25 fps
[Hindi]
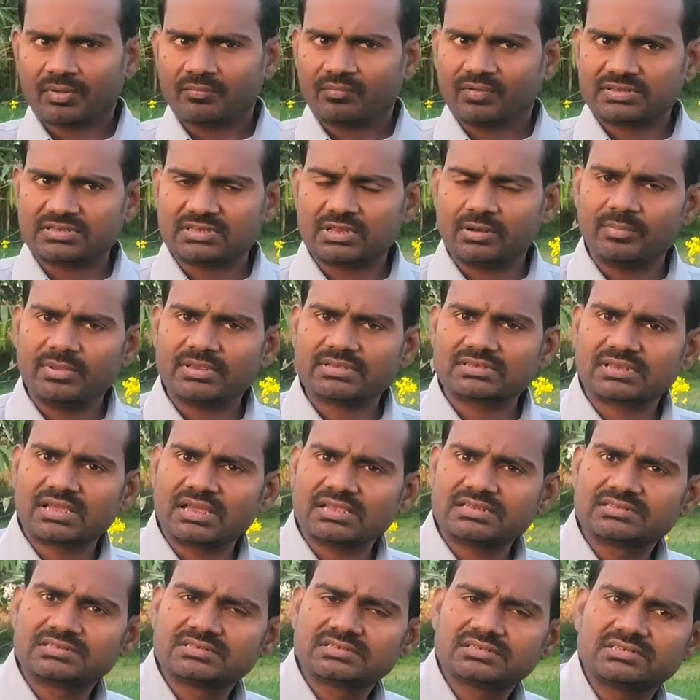फसल में इसका
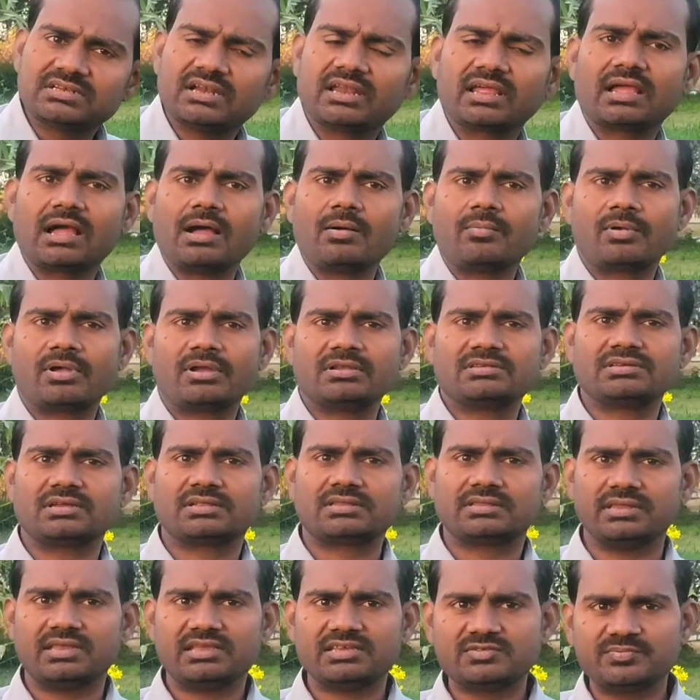छिड़काव कर
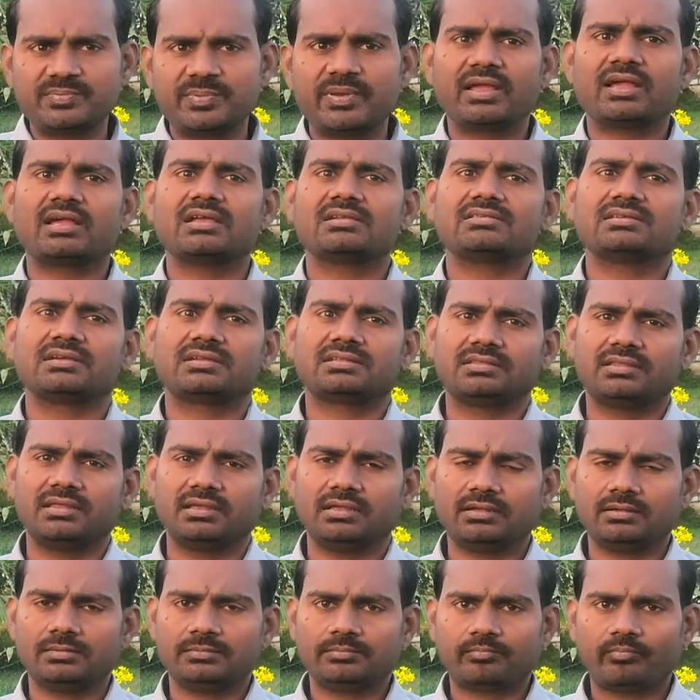सकते हैं स्प्रे कर सकते
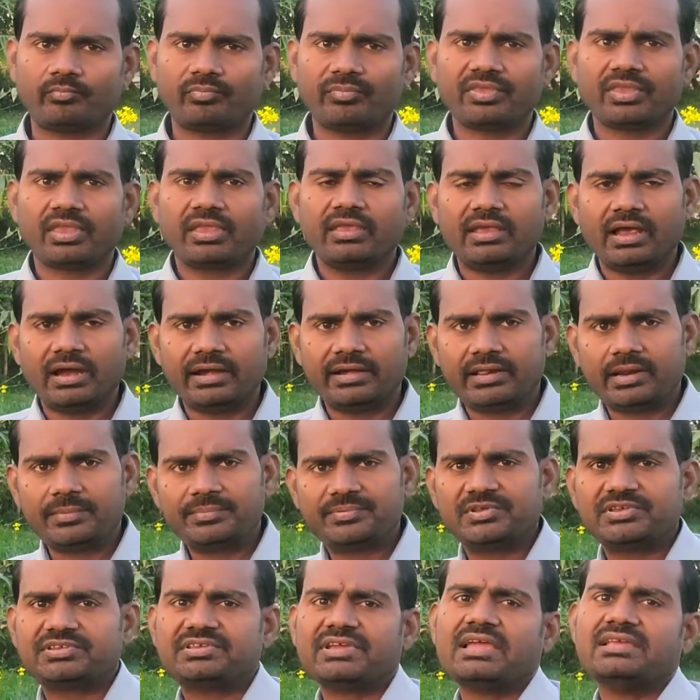हैं या ड्रिप
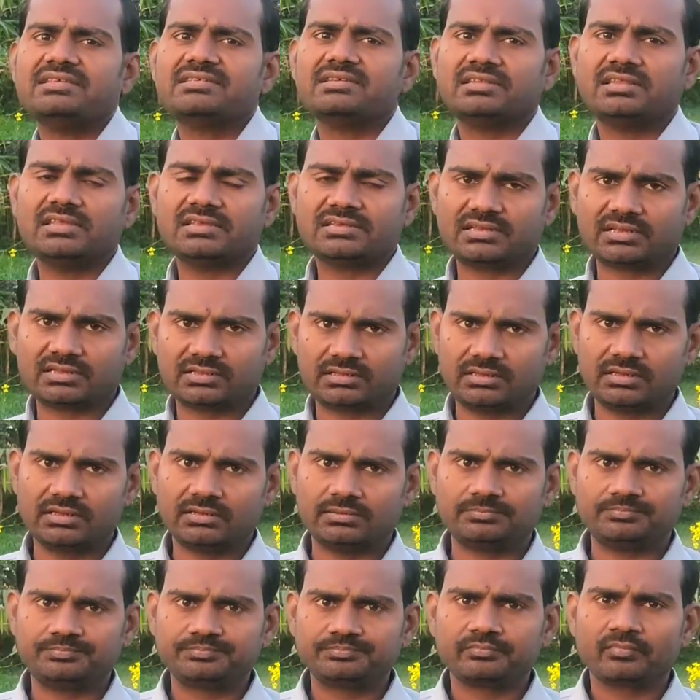सिंचाई से दे सकते
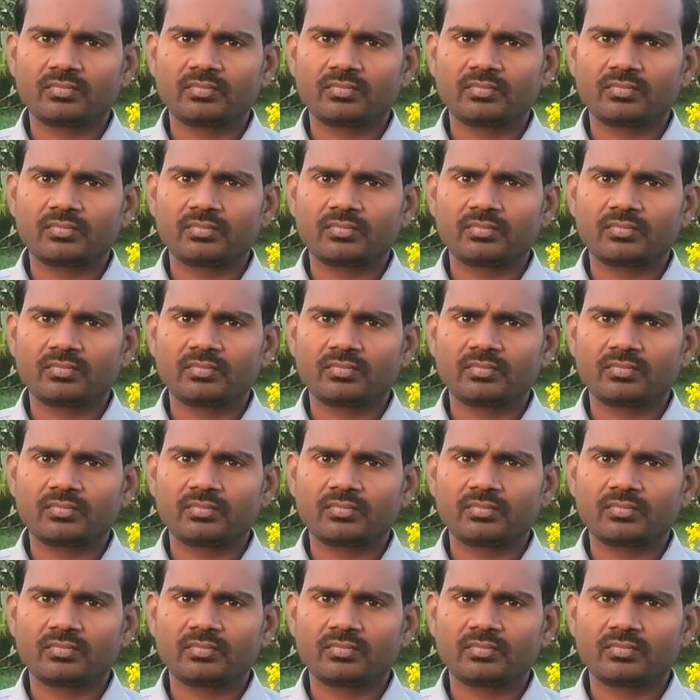हैं